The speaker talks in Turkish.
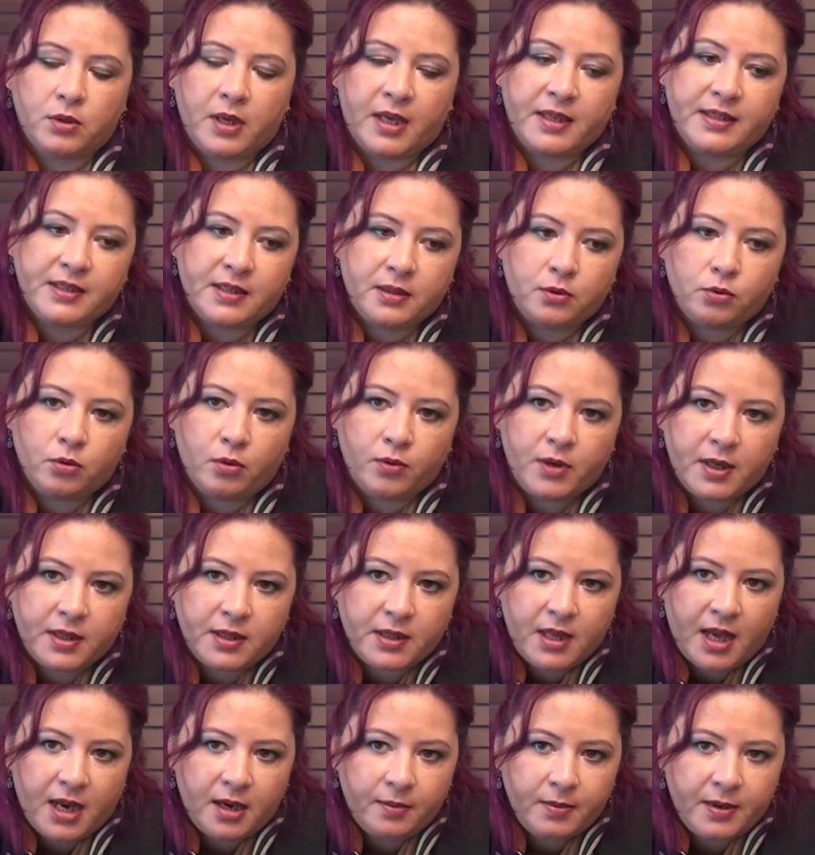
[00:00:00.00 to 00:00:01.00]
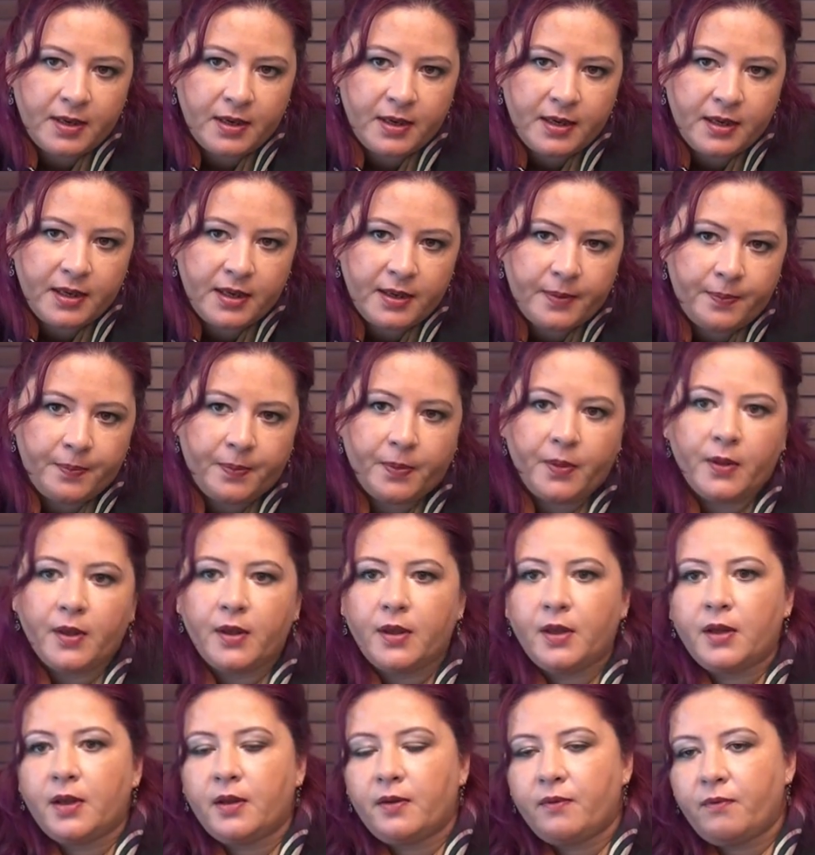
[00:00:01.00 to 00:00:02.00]
eski Sovyetler Birliği
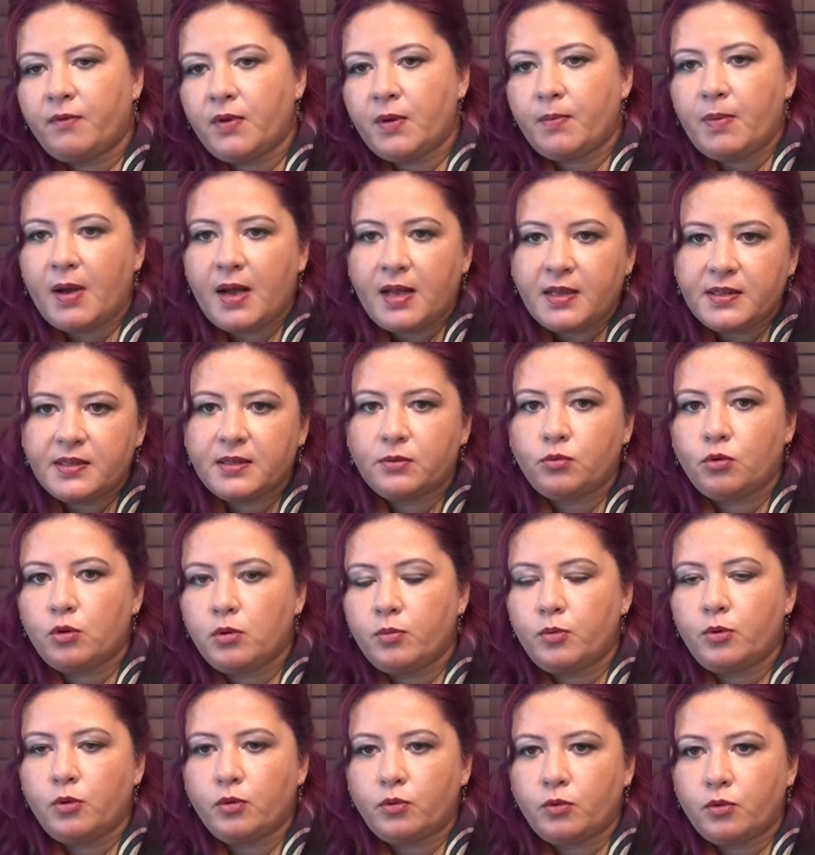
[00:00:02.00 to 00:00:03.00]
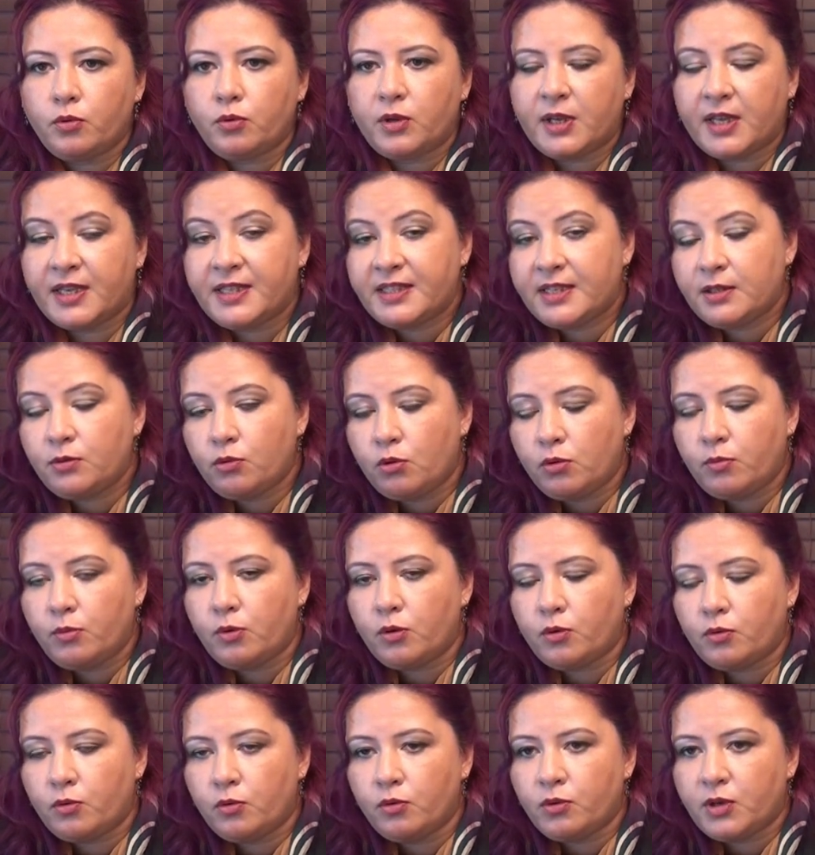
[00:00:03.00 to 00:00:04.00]
ve bazı Doğu Blok ülke, eski Doğu
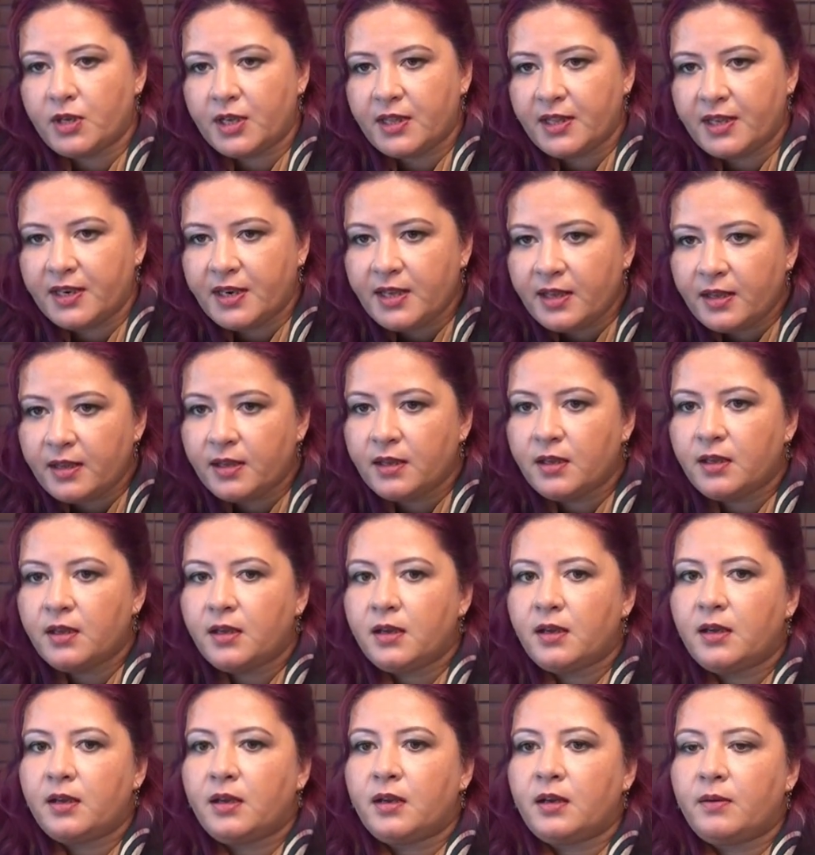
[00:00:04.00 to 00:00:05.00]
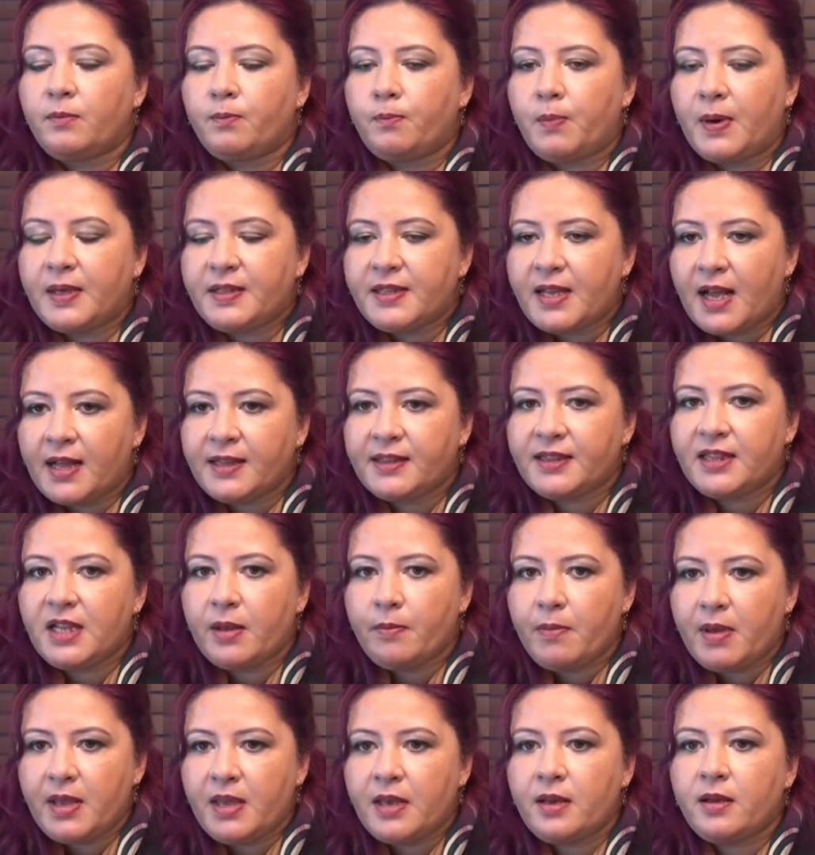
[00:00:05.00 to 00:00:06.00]
Blok ülkeleri
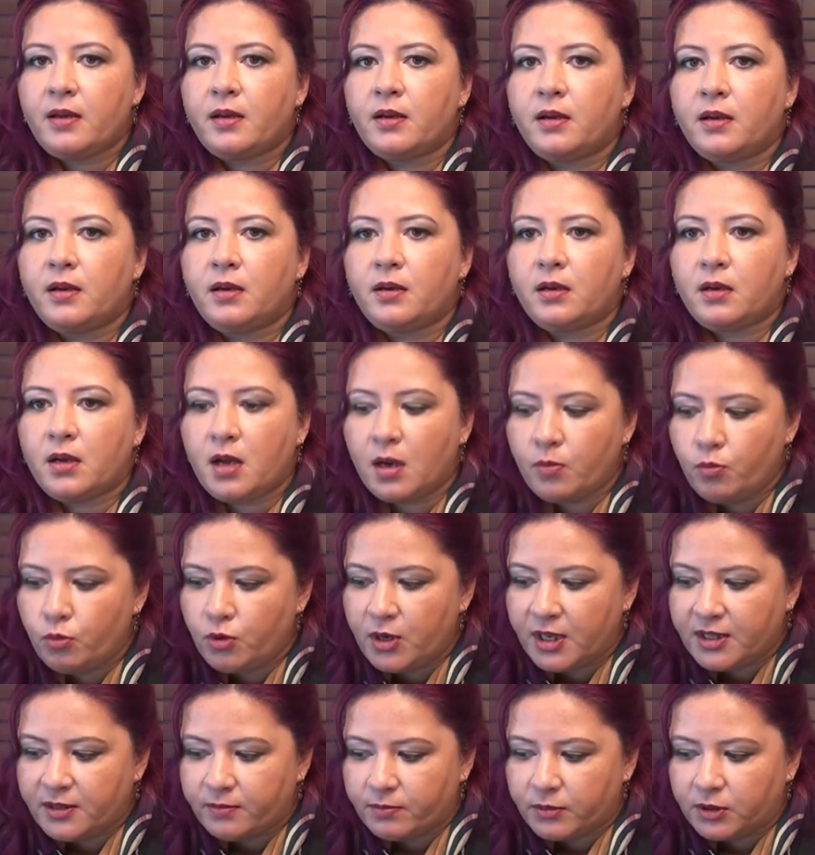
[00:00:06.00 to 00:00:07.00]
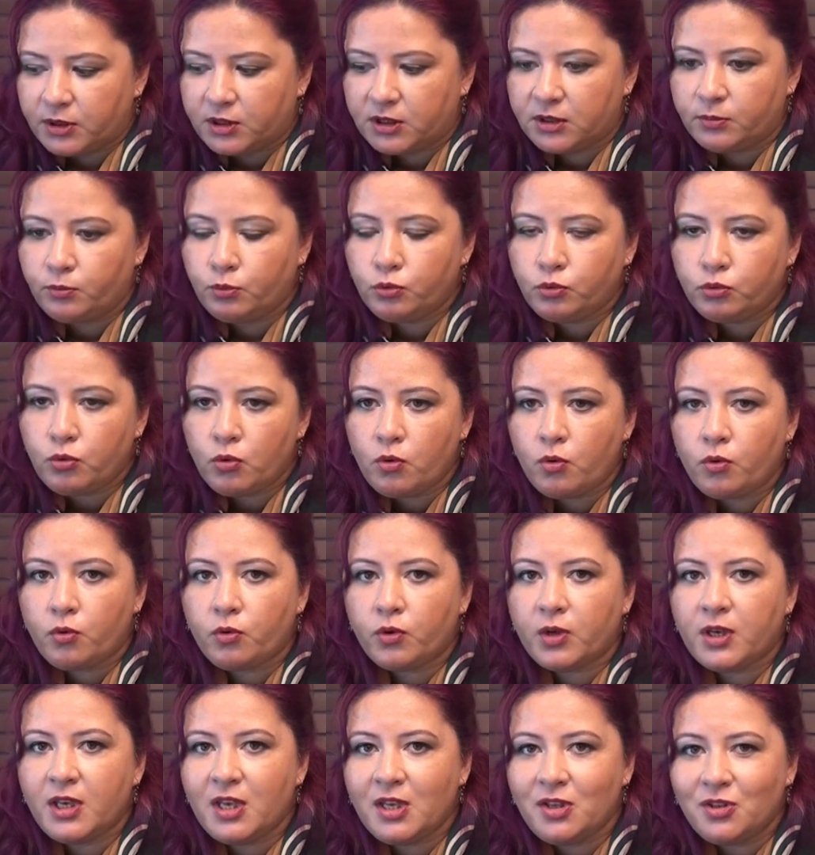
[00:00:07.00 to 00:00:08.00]
patentlemeyi kabul etmişti. Bu çok
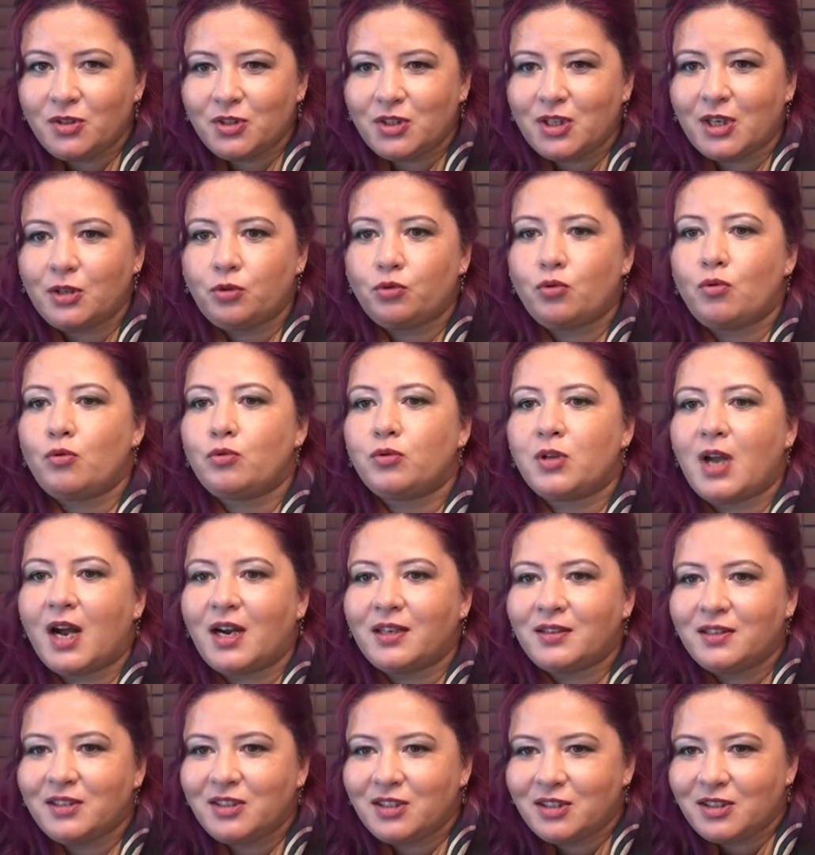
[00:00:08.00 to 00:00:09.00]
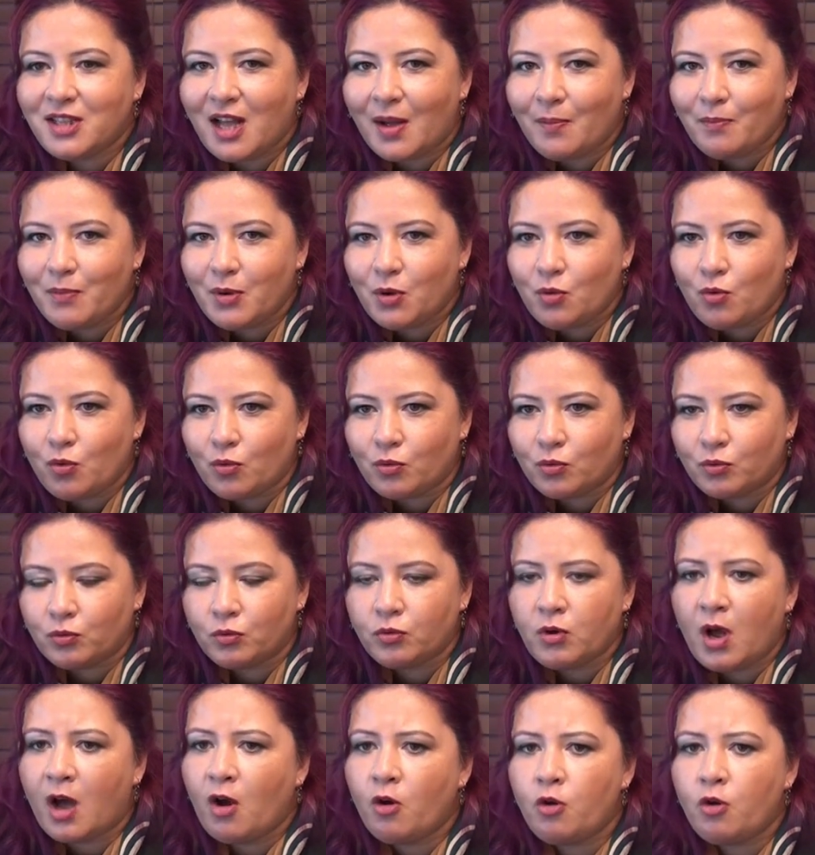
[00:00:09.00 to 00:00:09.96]
ince, çok tartışılan bir konudur.